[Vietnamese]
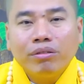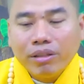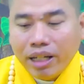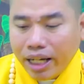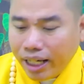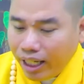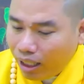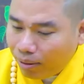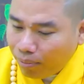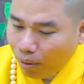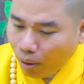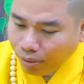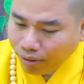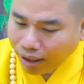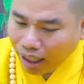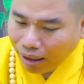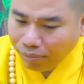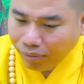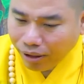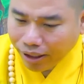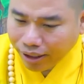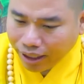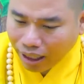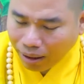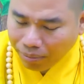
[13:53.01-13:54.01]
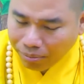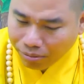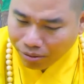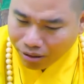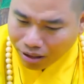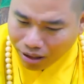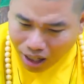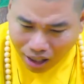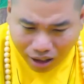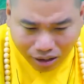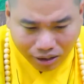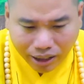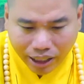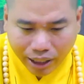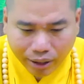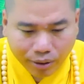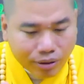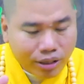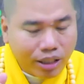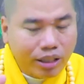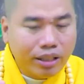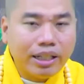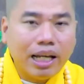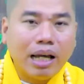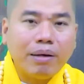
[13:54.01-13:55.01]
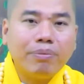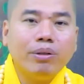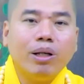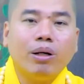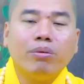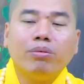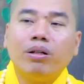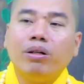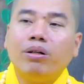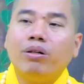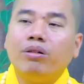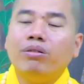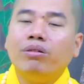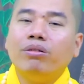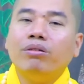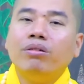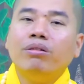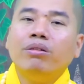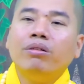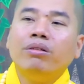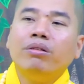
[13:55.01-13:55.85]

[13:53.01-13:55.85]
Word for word: Đây là 100% rất nhiều người áp dụng luôn.